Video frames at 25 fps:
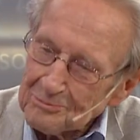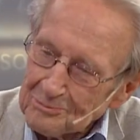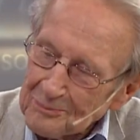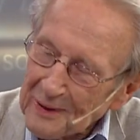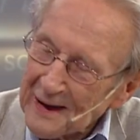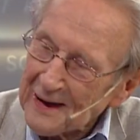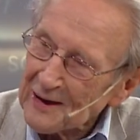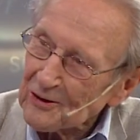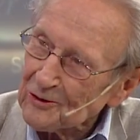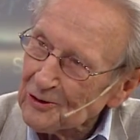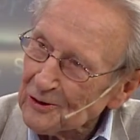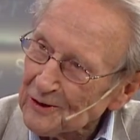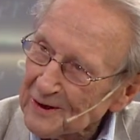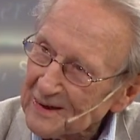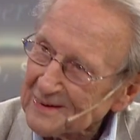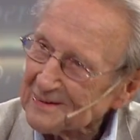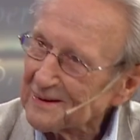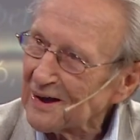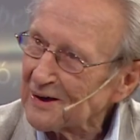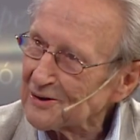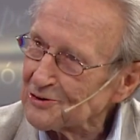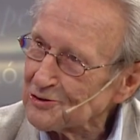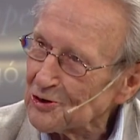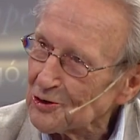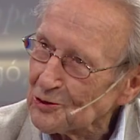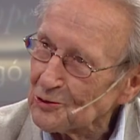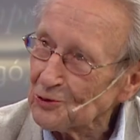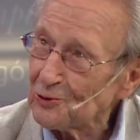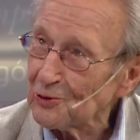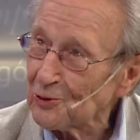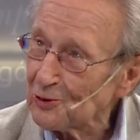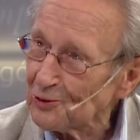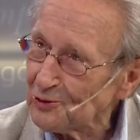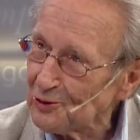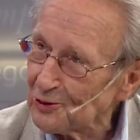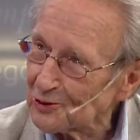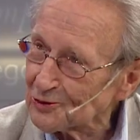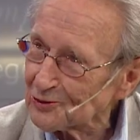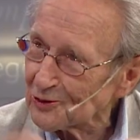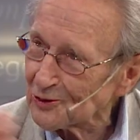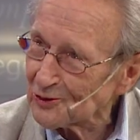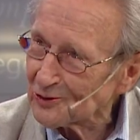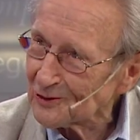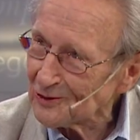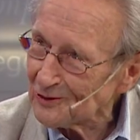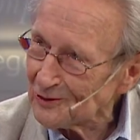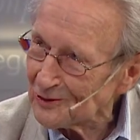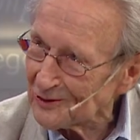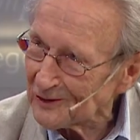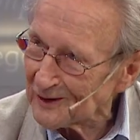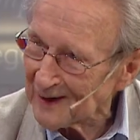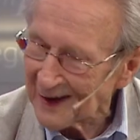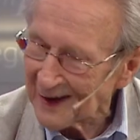para conectarse con uno y otros de los